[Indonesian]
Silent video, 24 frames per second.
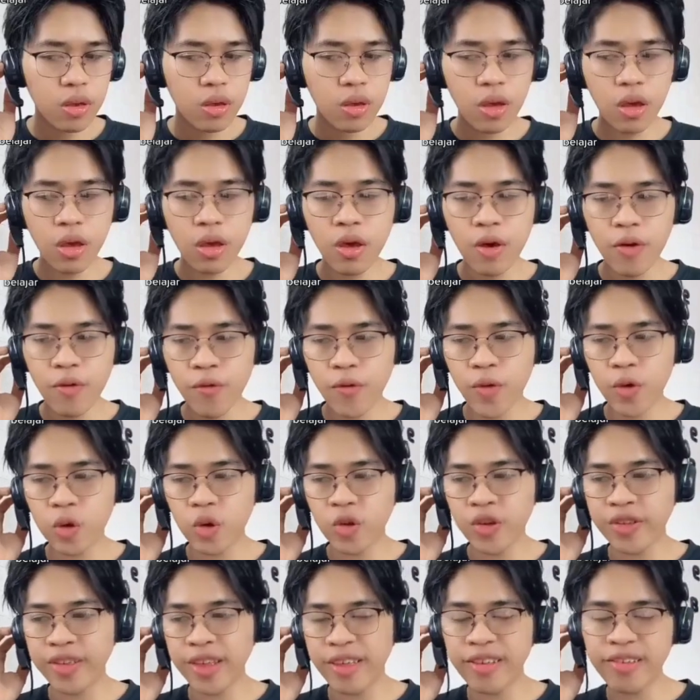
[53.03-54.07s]
Eh, eh,
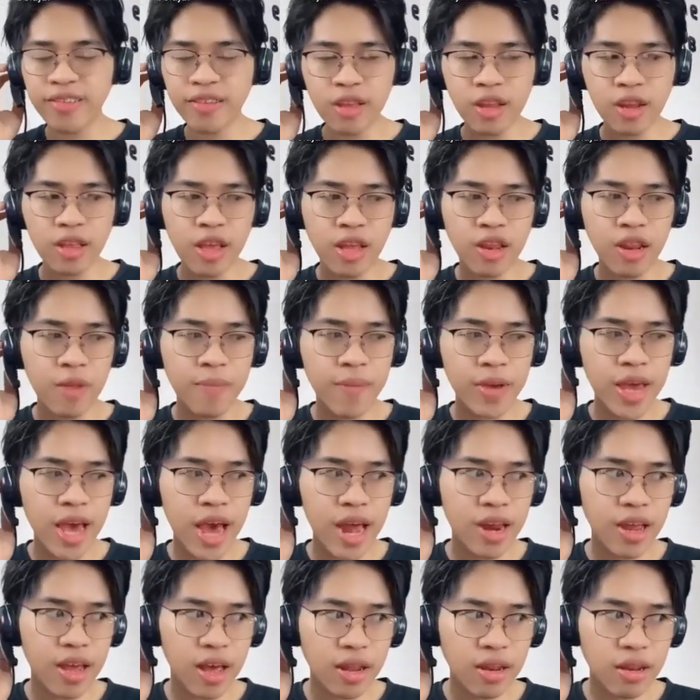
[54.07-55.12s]
fotosintesis terjadi di pagi
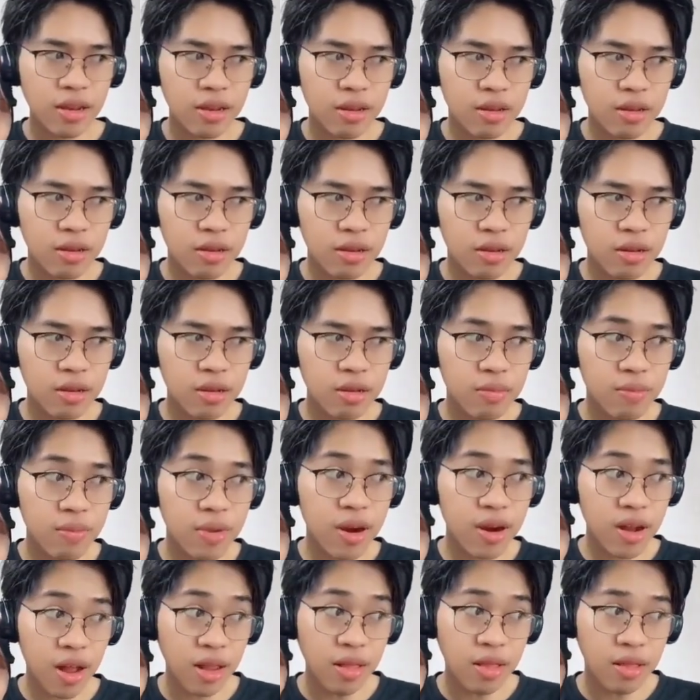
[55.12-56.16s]
hari kan?
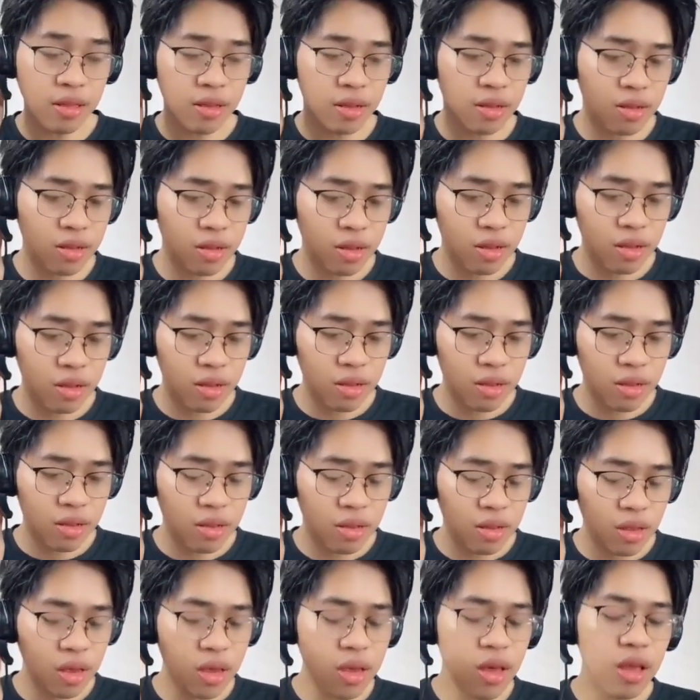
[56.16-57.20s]
Bener kan?
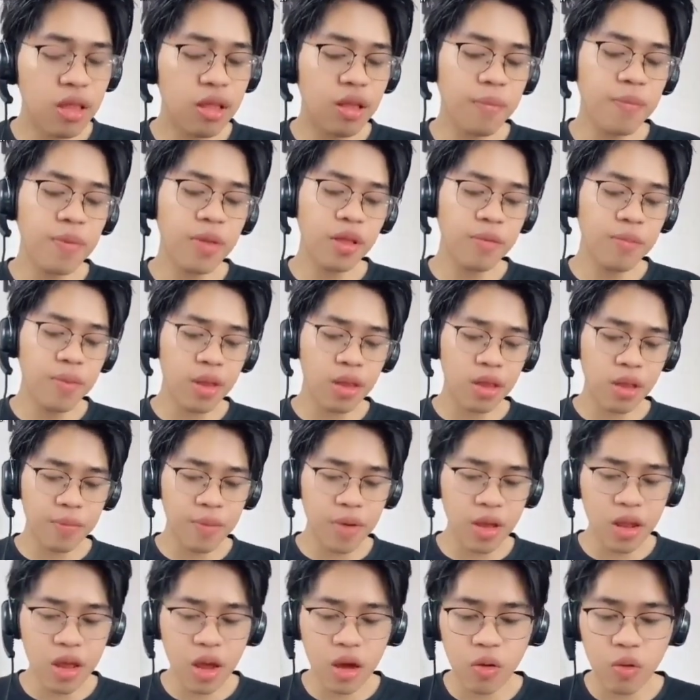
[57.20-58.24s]
Iya, tapi tapi tapi
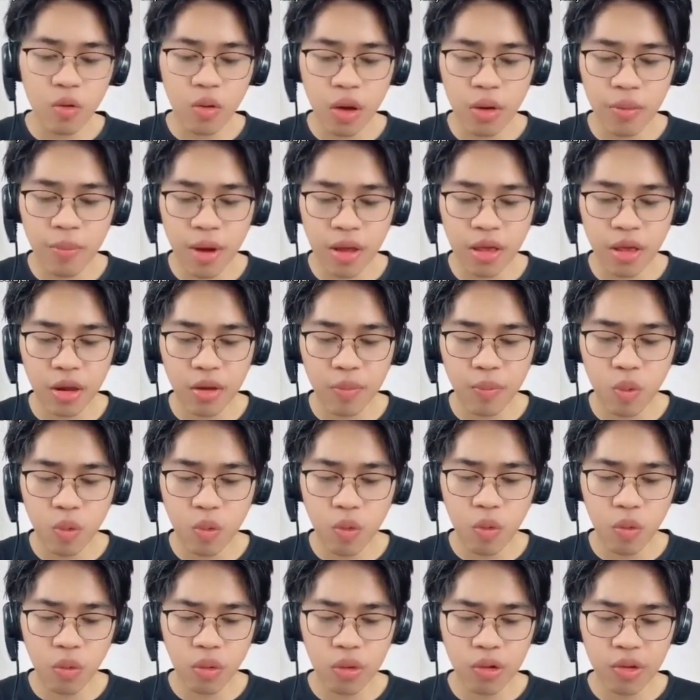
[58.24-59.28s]
ini yang gue baca di
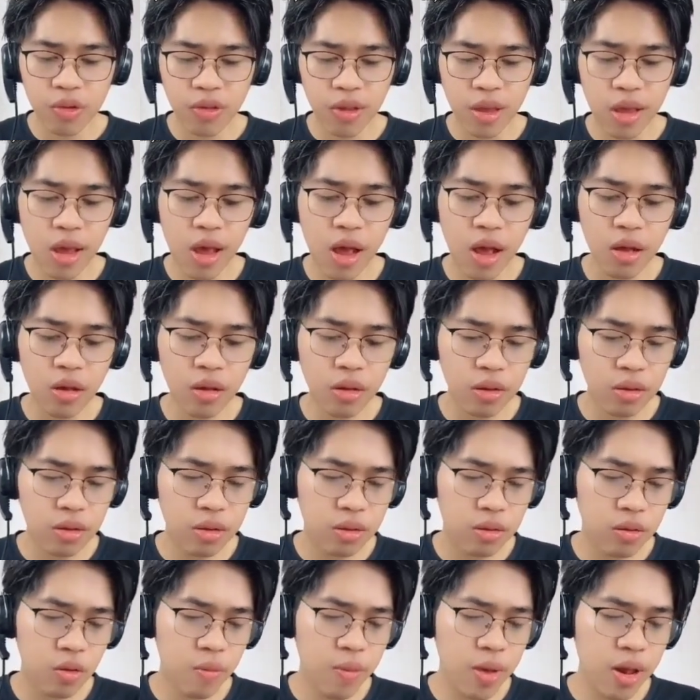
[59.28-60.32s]
buku siang.
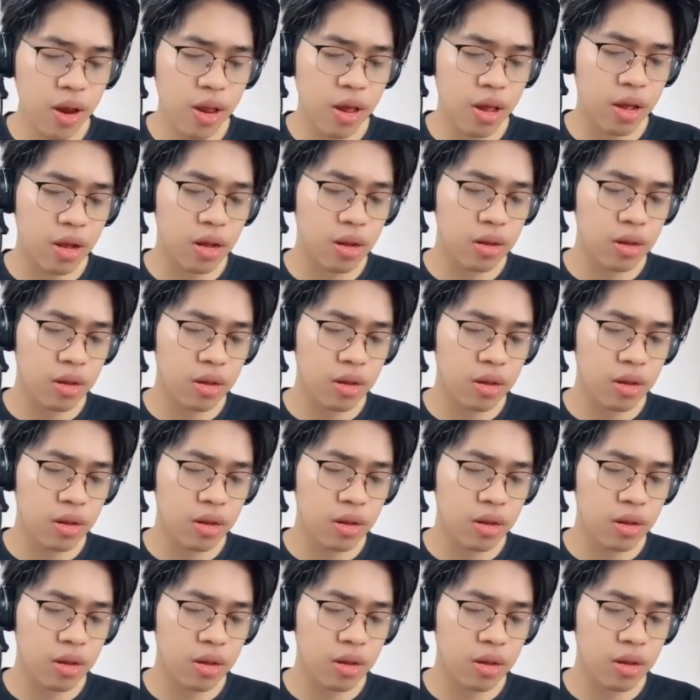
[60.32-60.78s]
Kok beda ya?